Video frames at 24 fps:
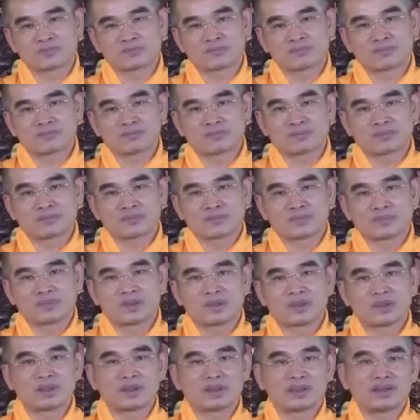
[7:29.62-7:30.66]
Thì vậy là
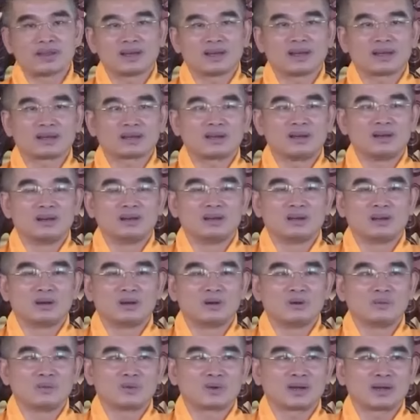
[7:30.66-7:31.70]
đòi hỏi một cái hành
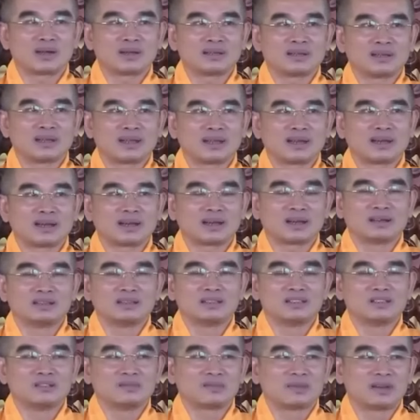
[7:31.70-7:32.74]
giả là gần như phải
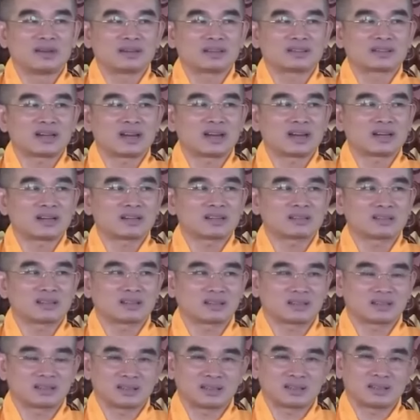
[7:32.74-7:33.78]
trắng sạch cái tâm
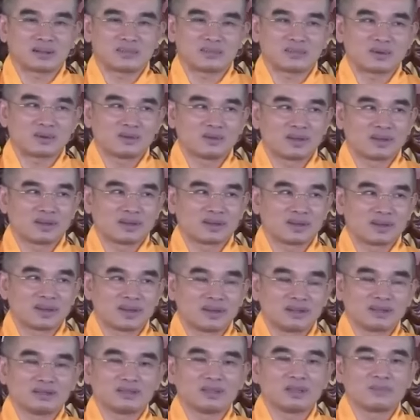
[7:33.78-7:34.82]
của mình để tiếp
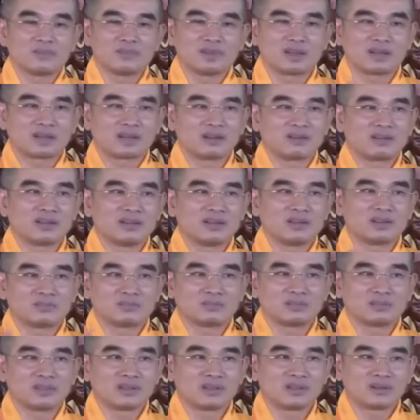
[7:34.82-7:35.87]
nhận đạo lý trong những cái khoảnh
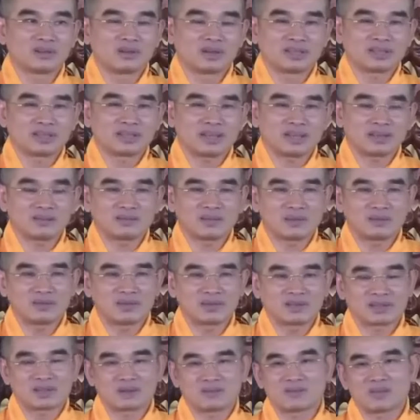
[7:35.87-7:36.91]
khắc mà mình sống bên
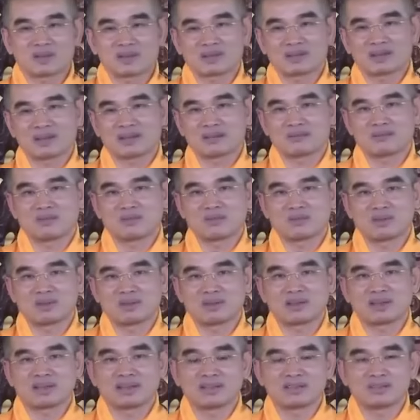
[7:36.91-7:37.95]
cạnh một vị thầy chuyên
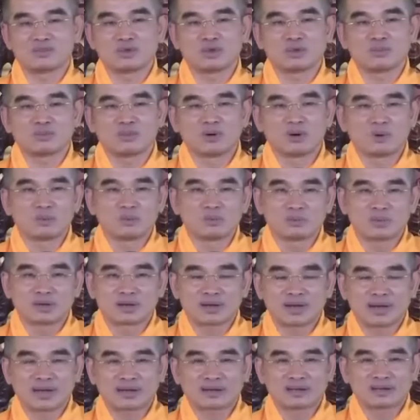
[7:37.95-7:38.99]
môn mà đang
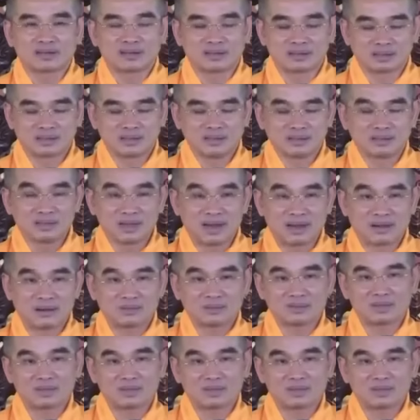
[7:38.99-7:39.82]
hướng đạo cho mình.